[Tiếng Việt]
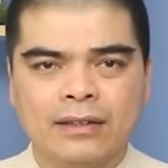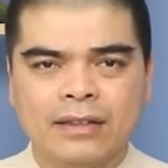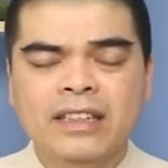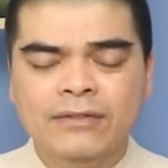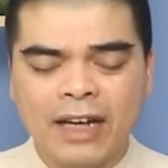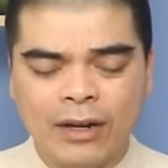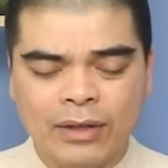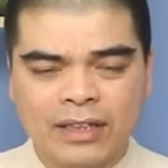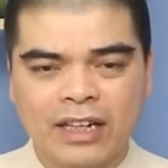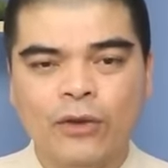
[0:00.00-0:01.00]
nhìn vào
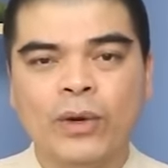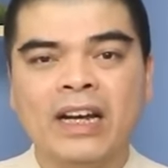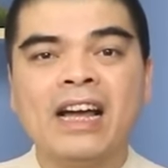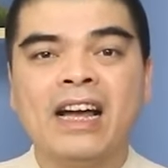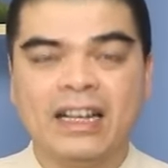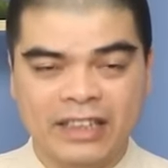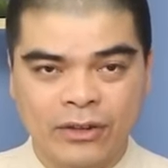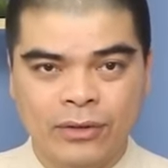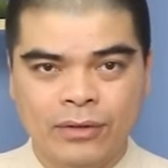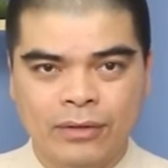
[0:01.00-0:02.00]
ấy, thì là ngồi ngang hàng
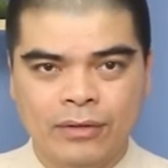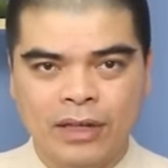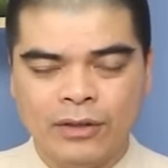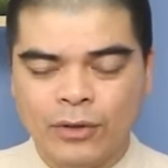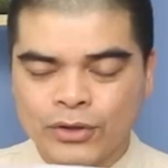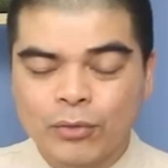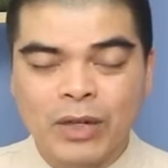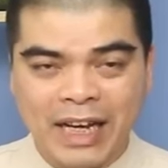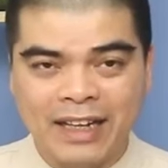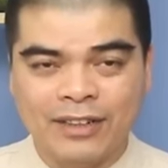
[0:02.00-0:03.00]
nhau, lại ngồi chung
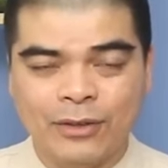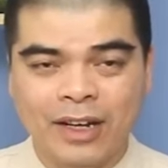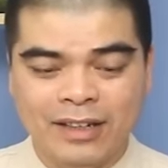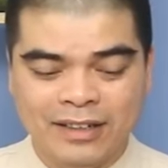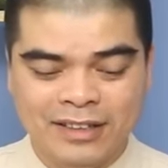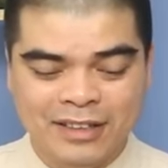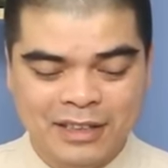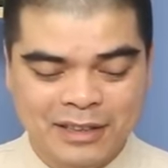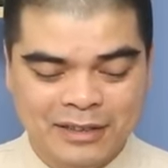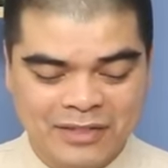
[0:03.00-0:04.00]
một hàng, đúng không
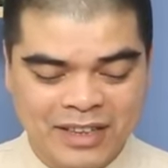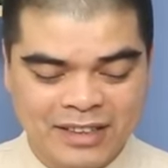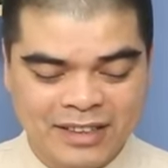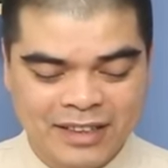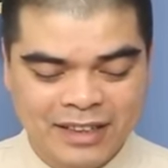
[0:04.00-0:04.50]
ạ? Vâng.